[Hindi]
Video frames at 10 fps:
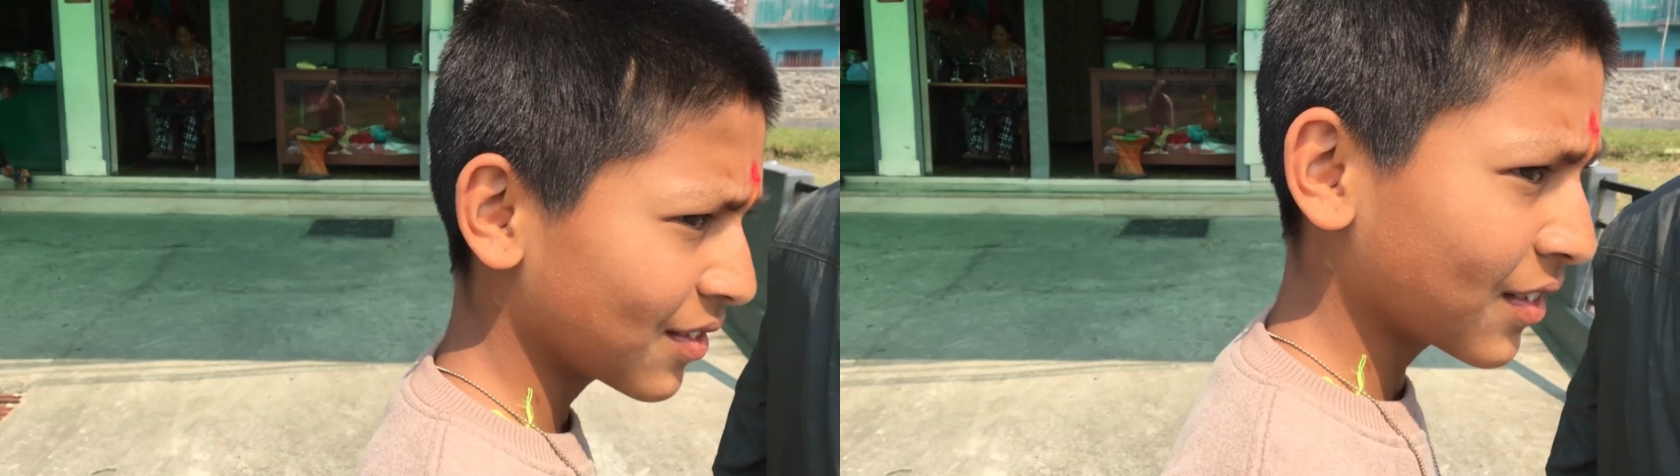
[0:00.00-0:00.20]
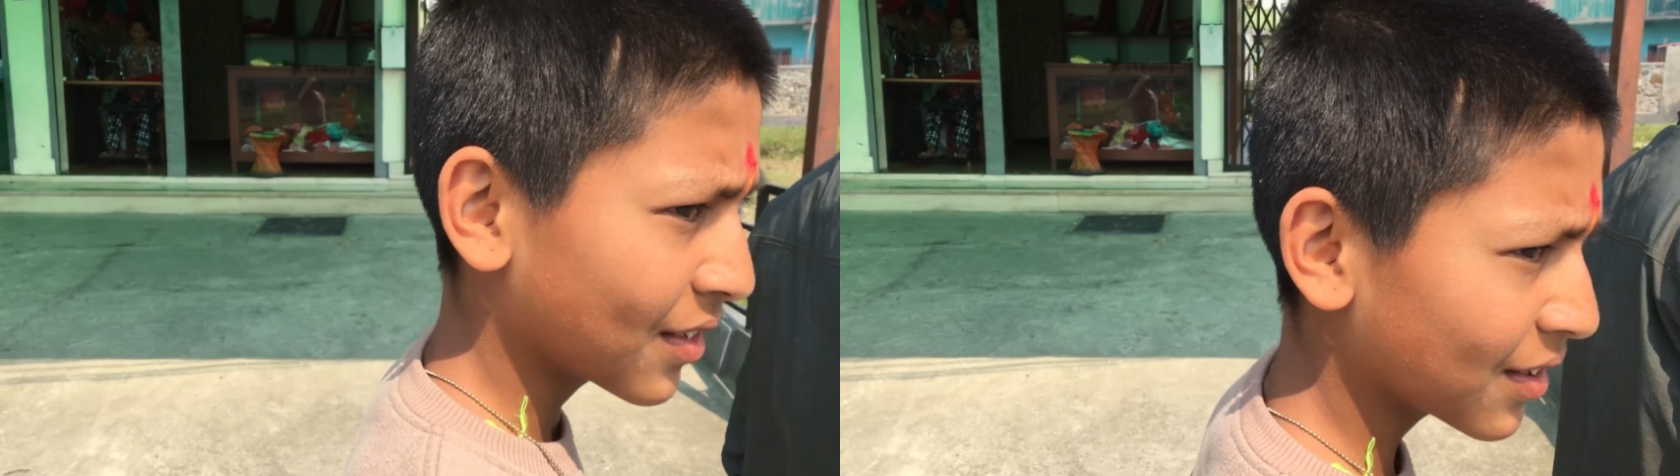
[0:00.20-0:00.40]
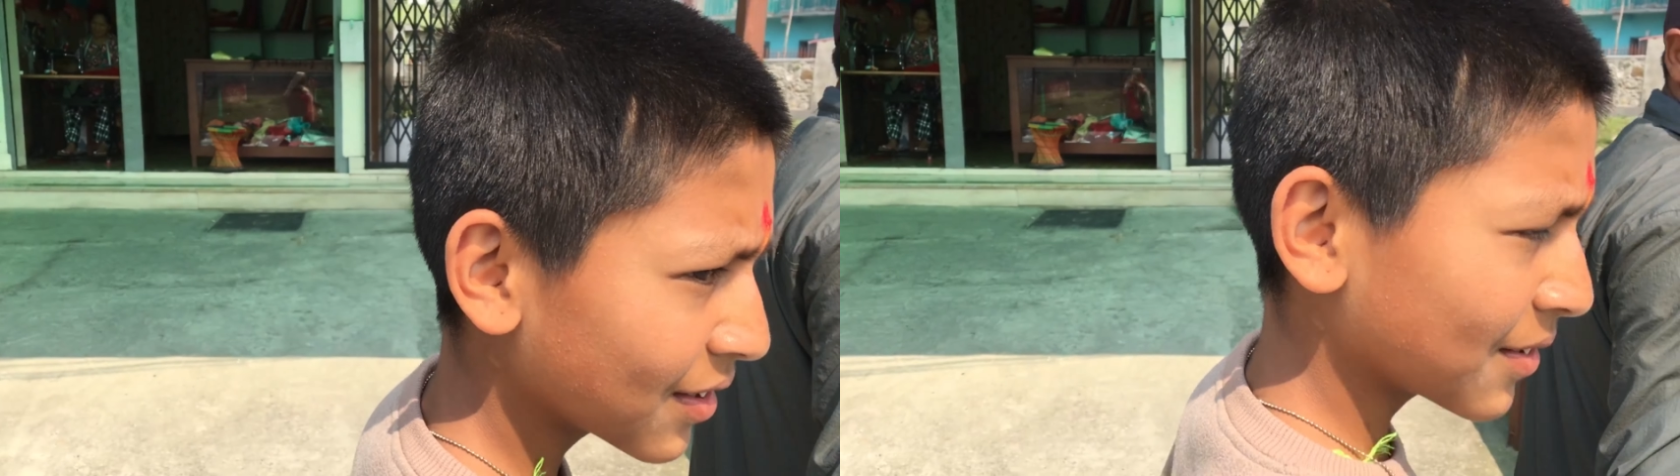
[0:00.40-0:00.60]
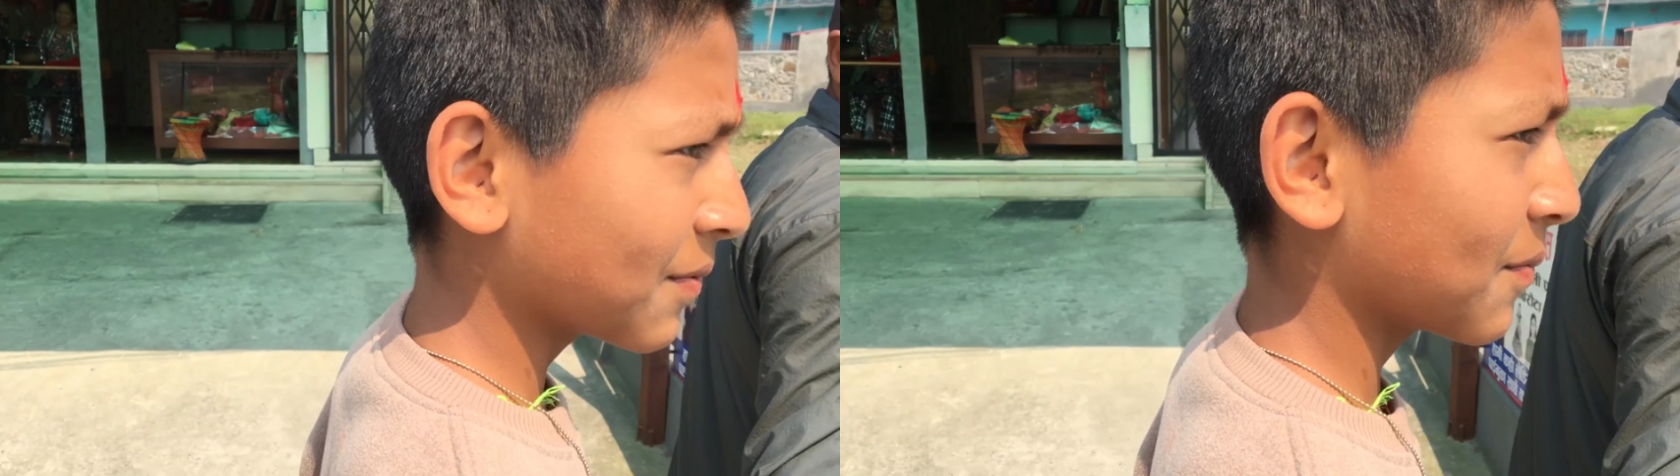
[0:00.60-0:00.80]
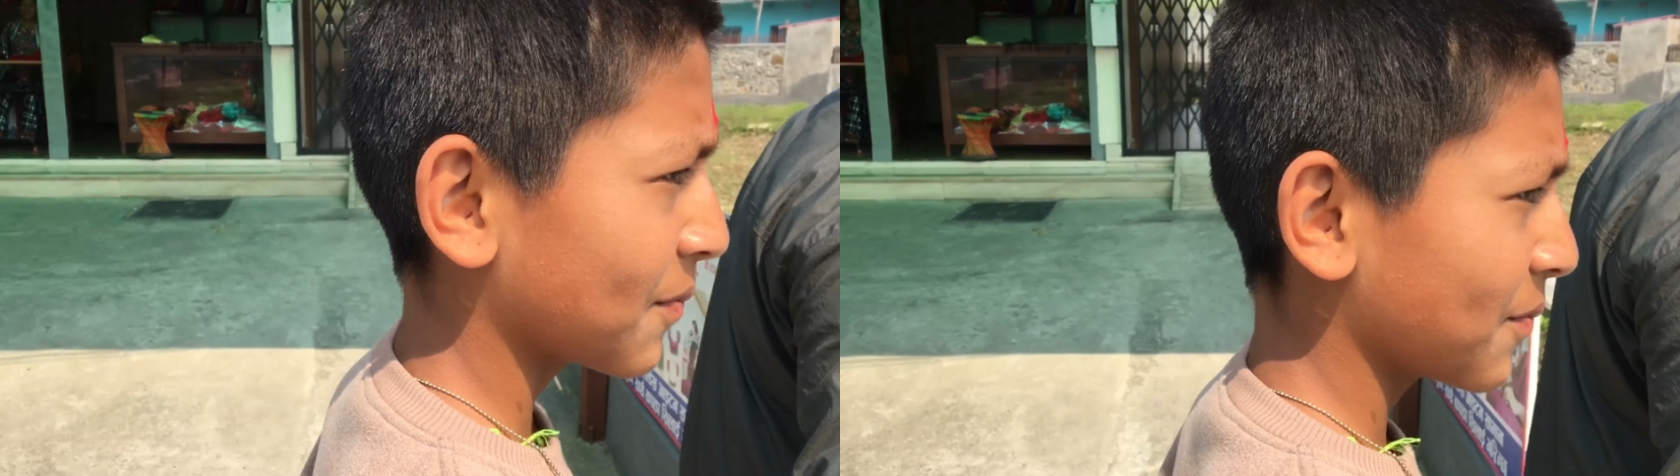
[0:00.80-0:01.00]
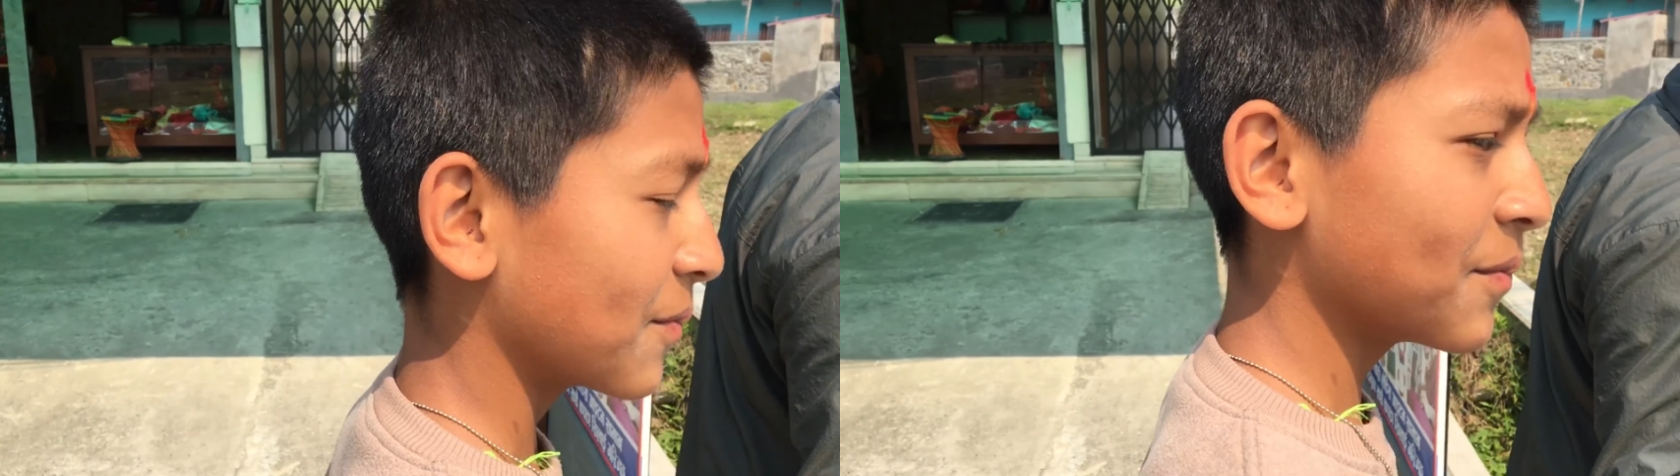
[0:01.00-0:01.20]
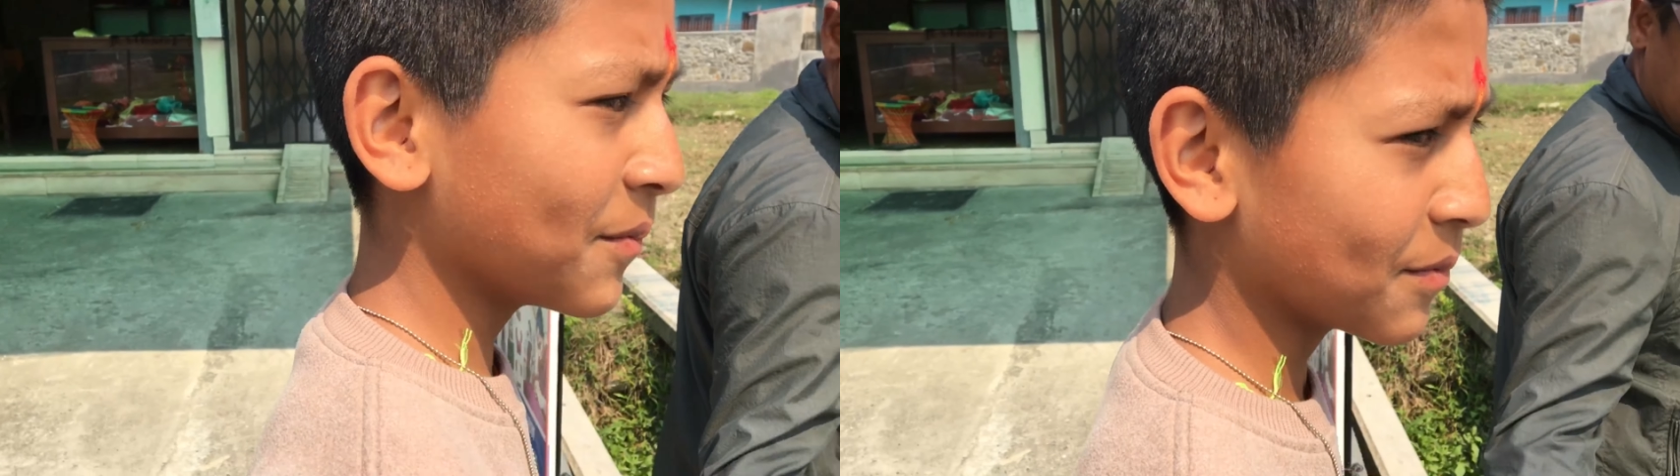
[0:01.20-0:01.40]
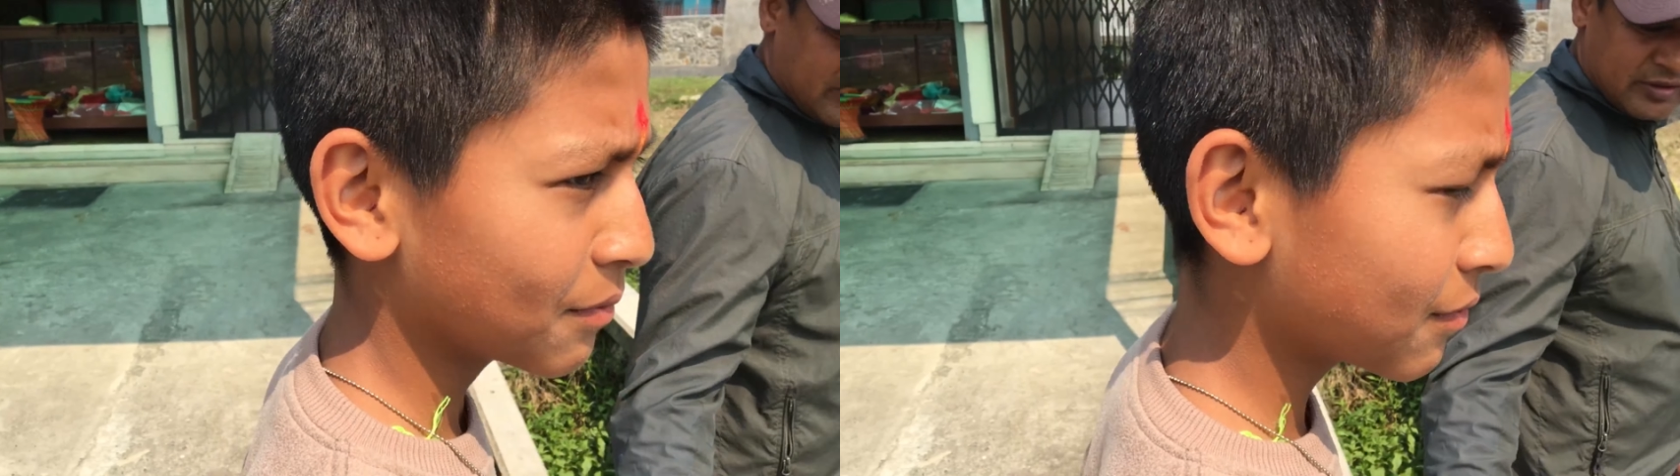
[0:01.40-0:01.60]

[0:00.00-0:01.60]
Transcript: जाऊँ फिर उसका दीदी डबल